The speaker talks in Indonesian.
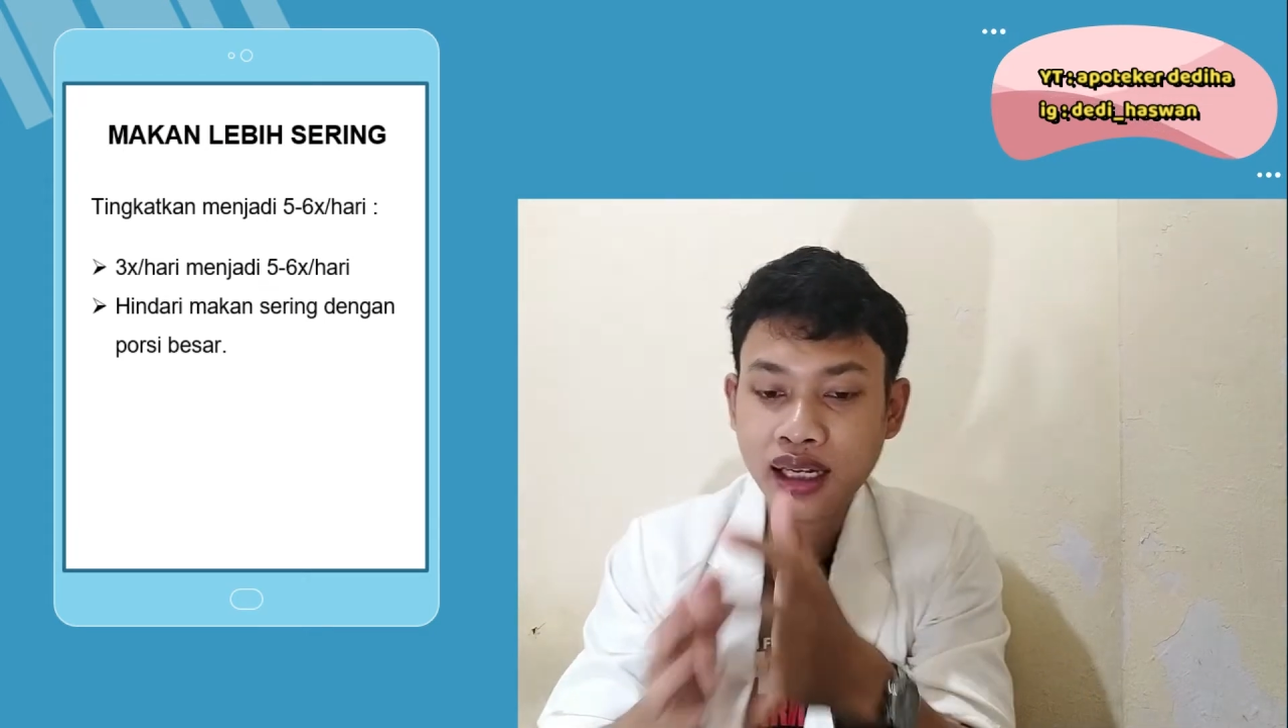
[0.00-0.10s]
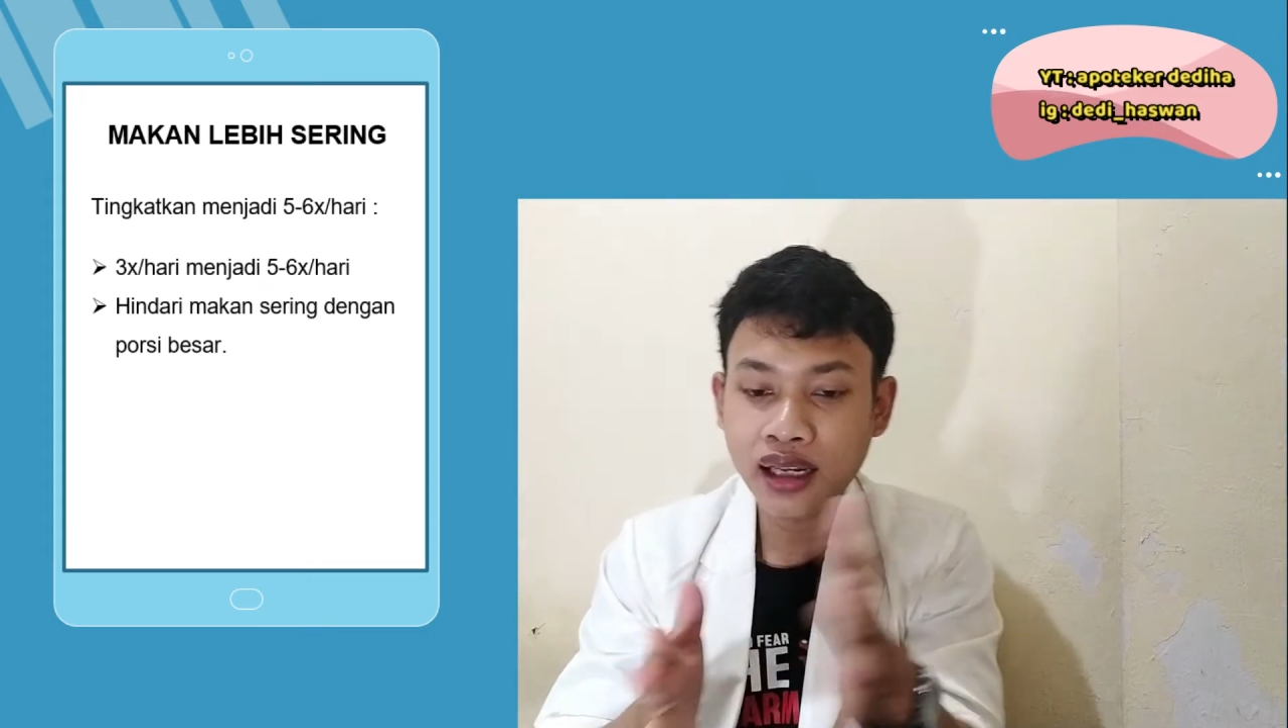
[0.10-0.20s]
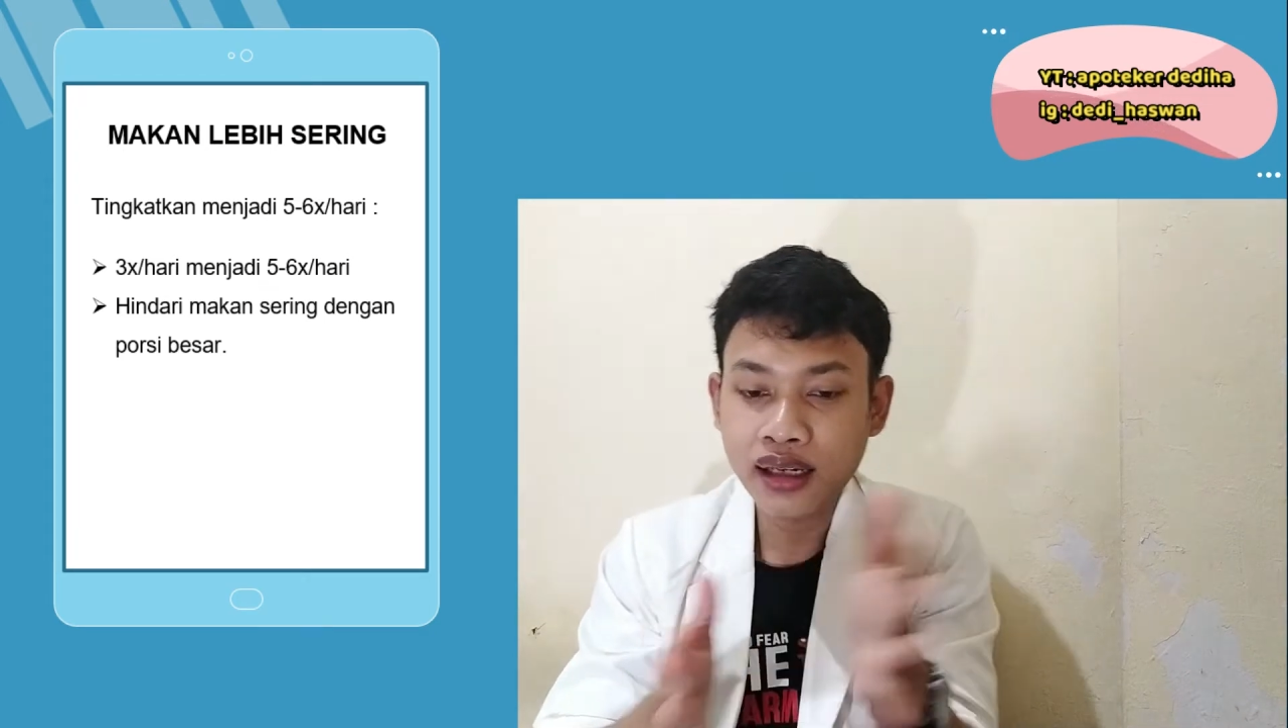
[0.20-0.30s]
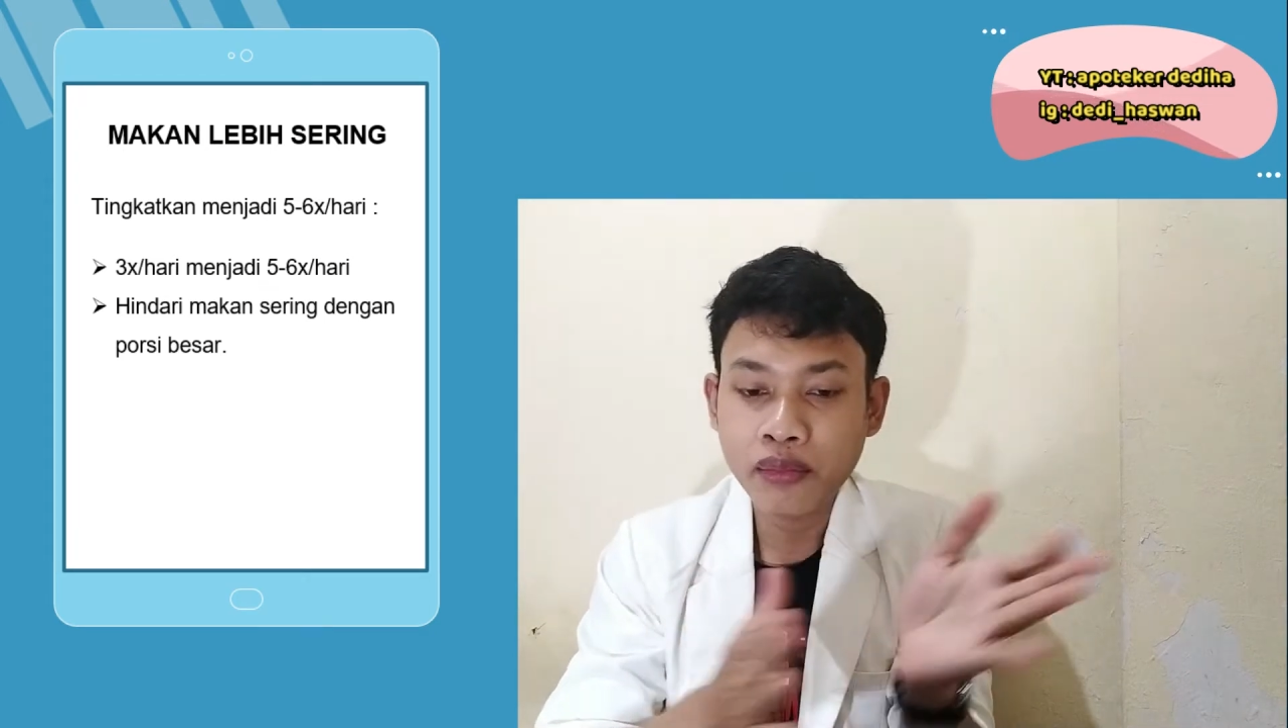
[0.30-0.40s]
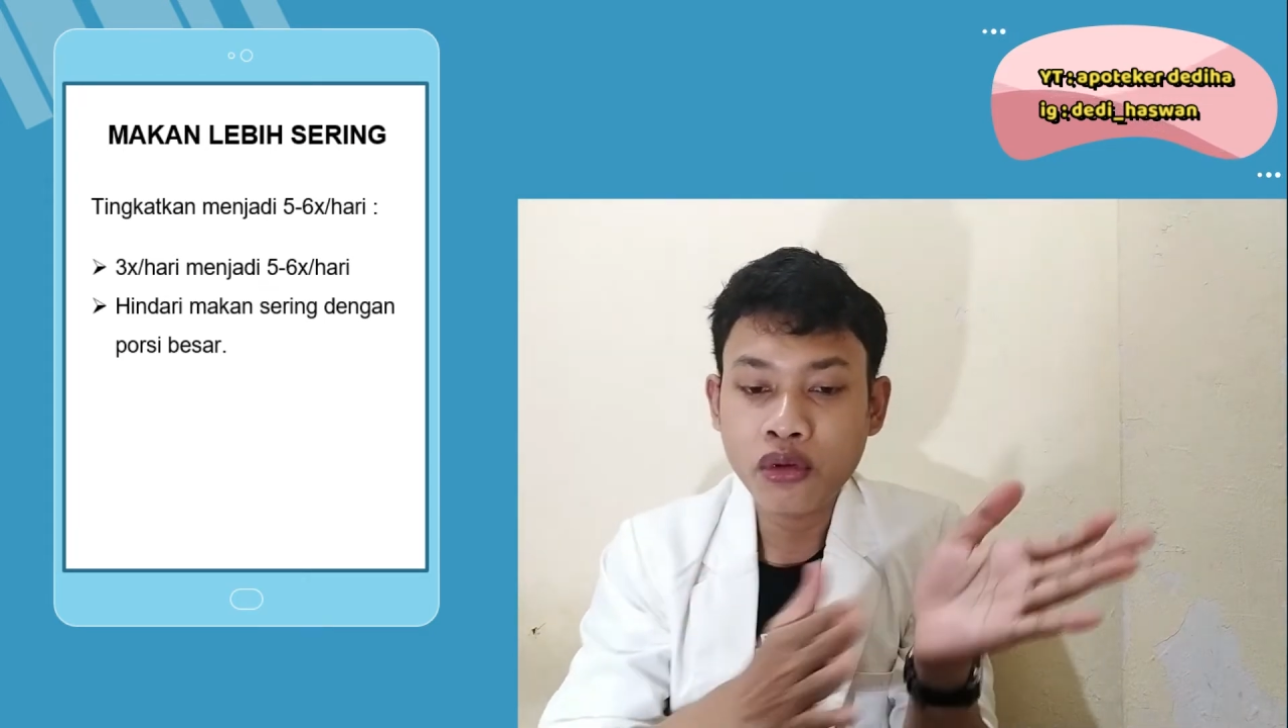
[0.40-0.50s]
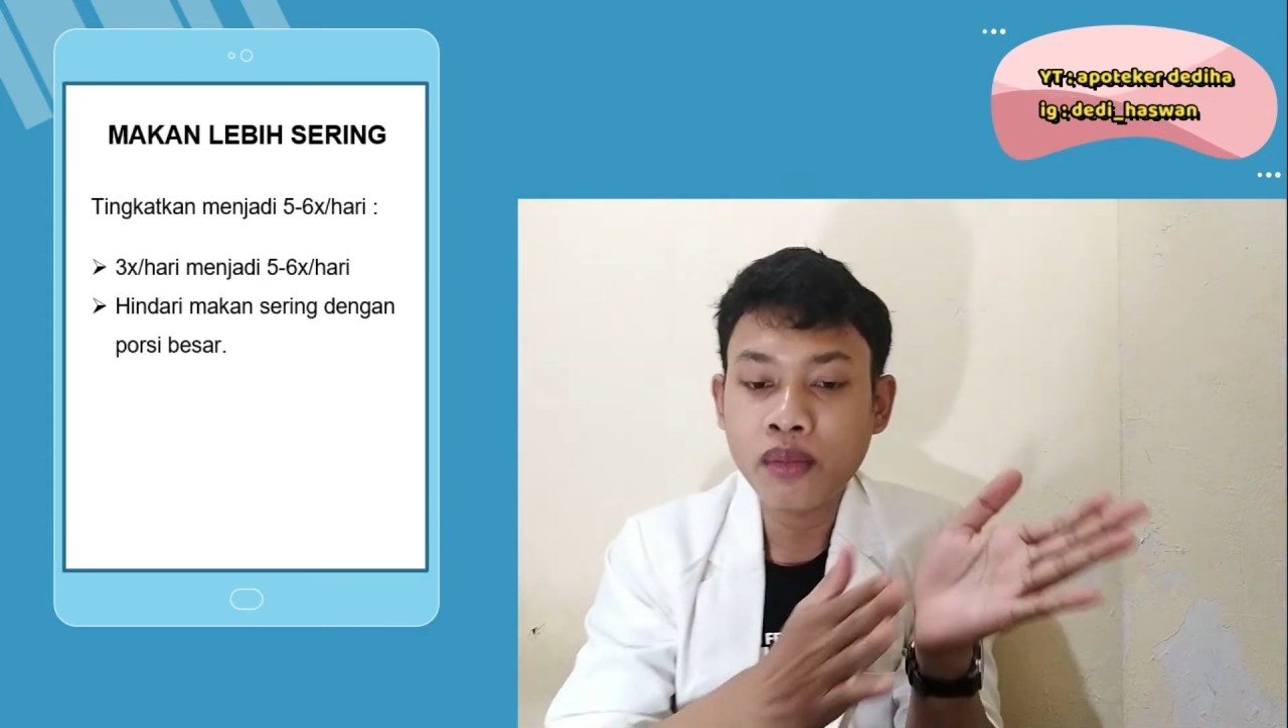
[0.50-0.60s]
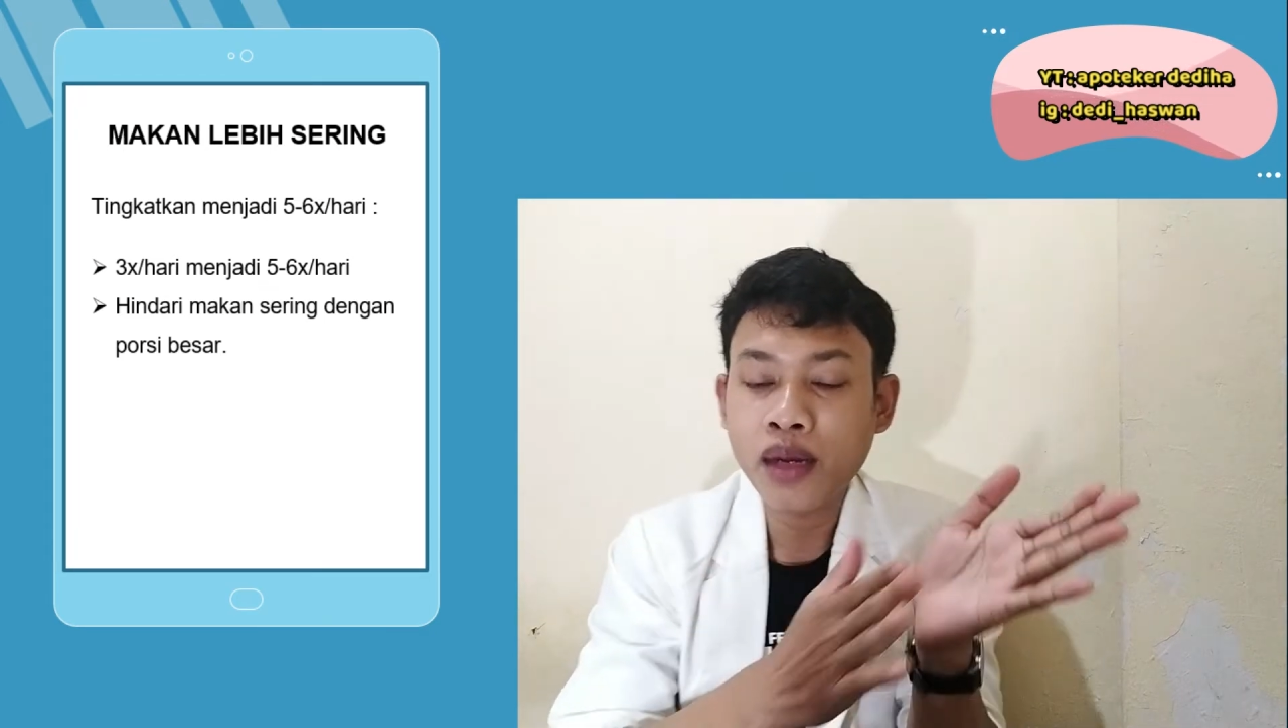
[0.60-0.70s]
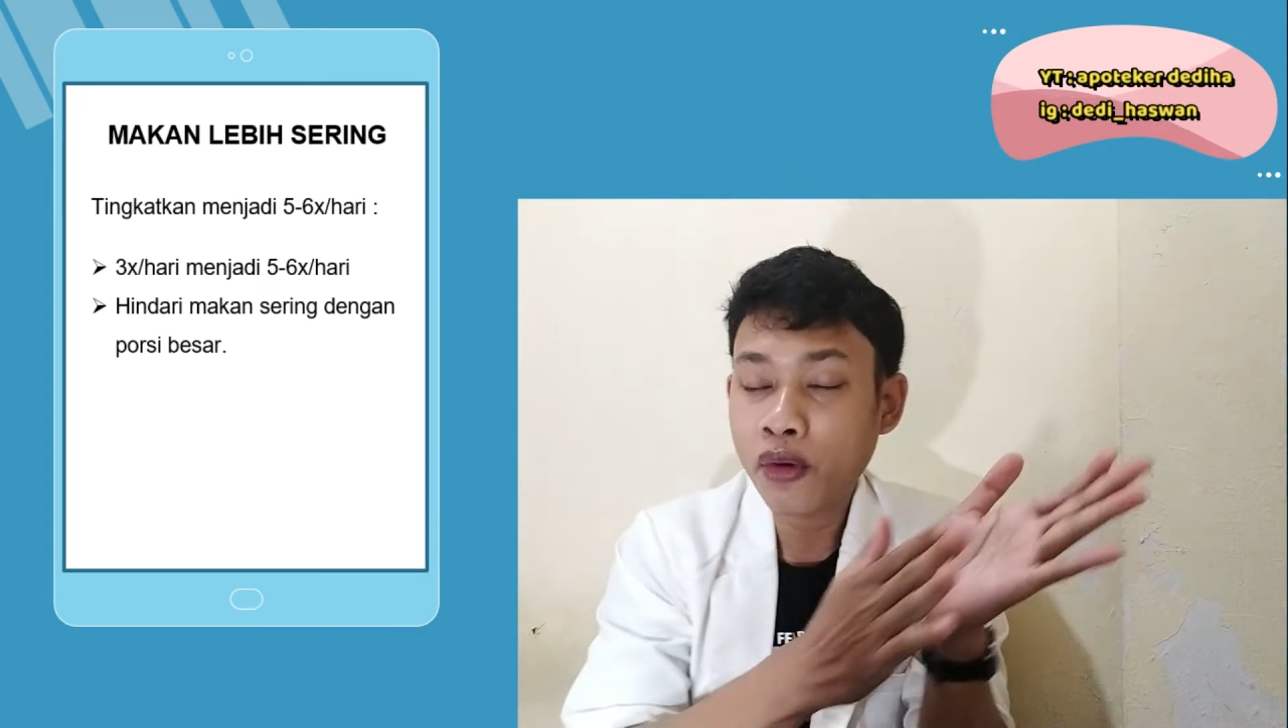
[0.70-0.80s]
Anda mengubah